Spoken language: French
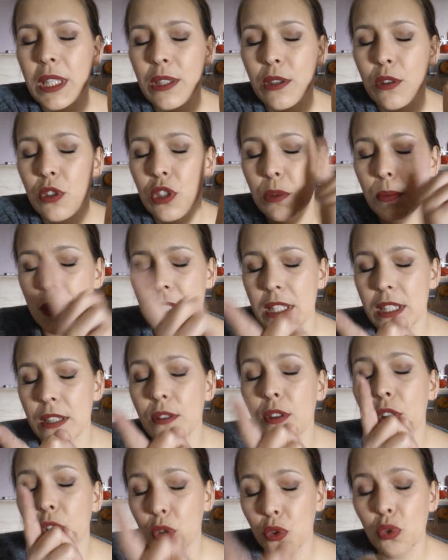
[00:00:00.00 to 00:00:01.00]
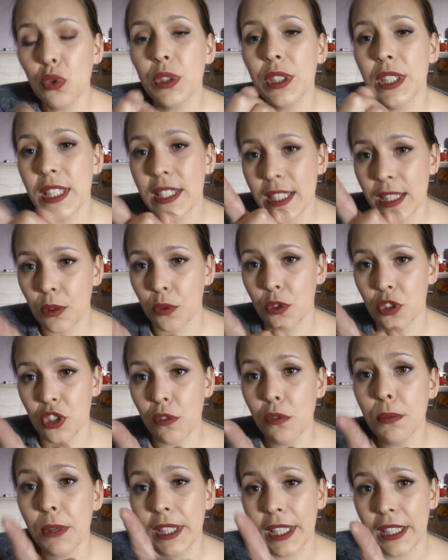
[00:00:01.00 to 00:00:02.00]
parce que je sais pas si. Retournez celle qu'on a
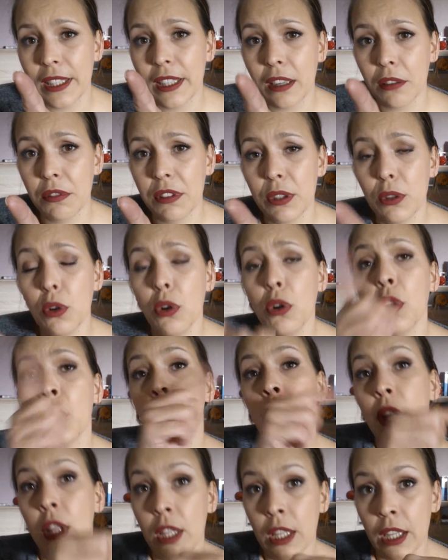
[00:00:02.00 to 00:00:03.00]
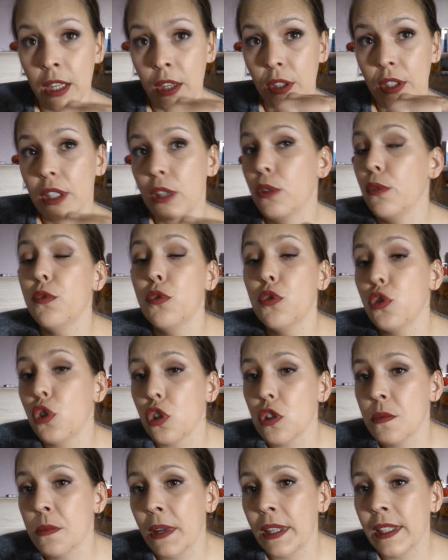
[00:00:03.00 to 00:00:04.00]
déjà eu, ma dernière vidéo, qui l'ont vu
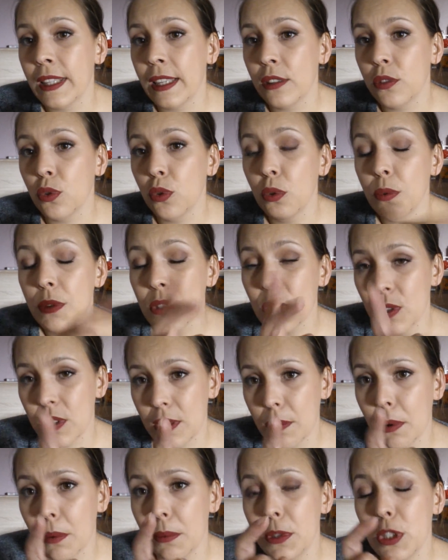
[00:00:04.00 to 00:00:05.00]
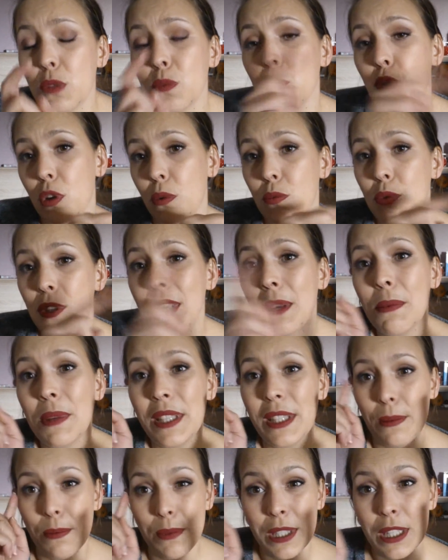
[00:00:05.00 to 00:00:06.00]
genre ce matin tôt, parce que cet après-midi, je me suis amusée à
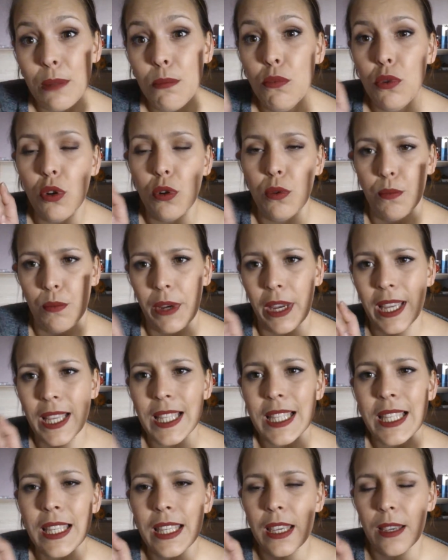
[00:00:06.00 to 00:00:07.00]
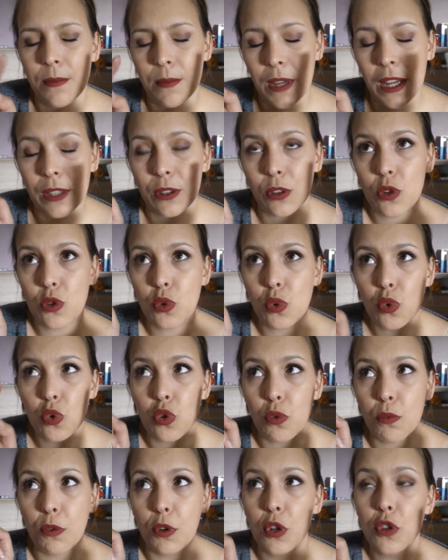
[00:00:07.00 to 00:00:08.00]
mettre des petites bulles, à essayer. Attention,
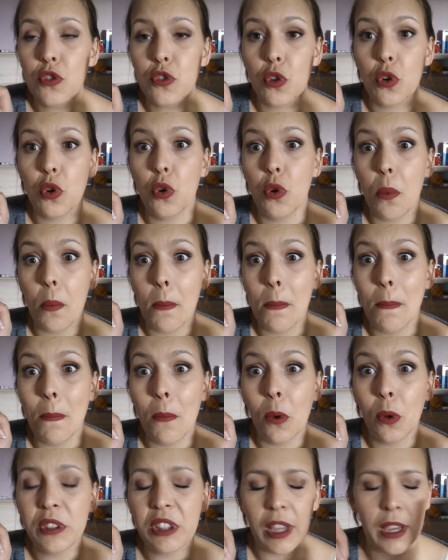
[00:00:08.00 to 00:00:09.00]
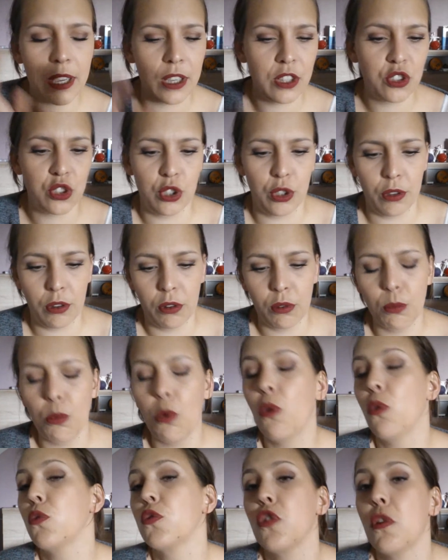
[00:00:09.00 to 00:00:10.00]
je me lance dans le montage.
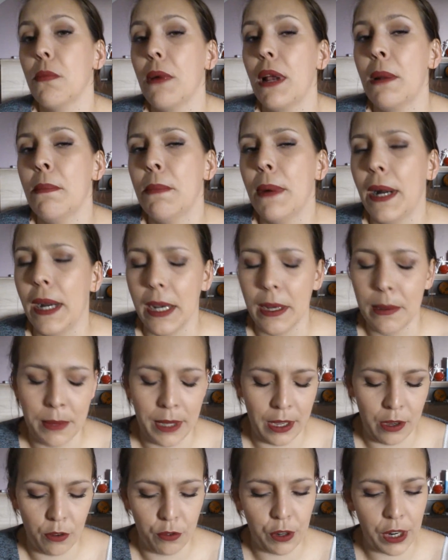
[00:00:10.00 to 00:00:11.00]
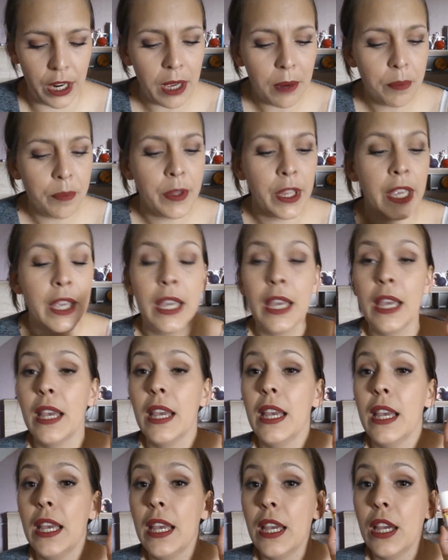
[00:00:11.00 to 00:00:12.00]
Bon, on s'emballe pas, hein, mais voilà.
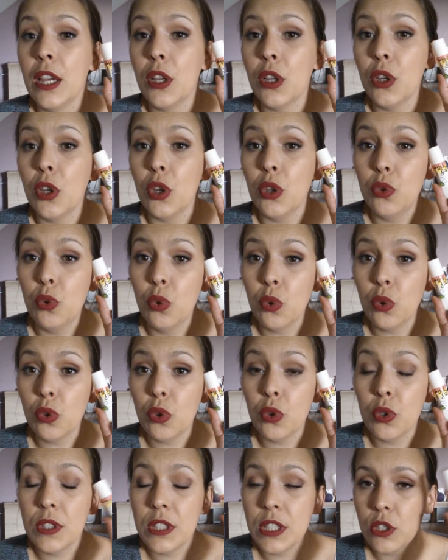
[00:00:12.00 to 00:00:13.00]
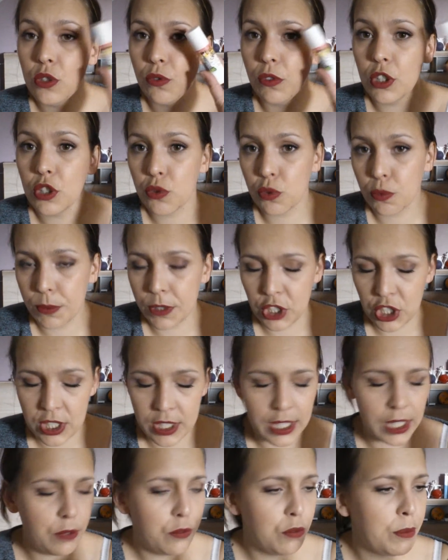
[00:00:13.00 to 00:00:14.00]
Donc, si je vois,
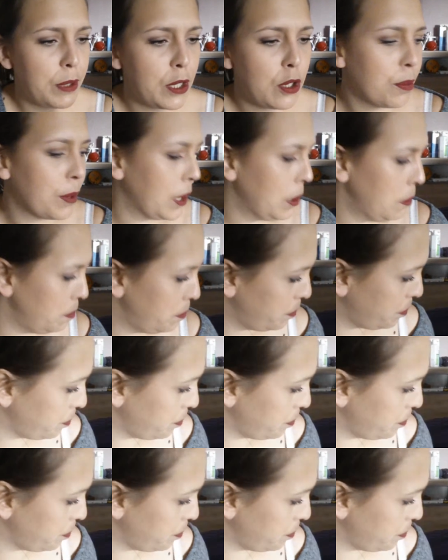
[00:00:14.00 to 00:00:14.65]
j'essaierai de vous mettre le prix.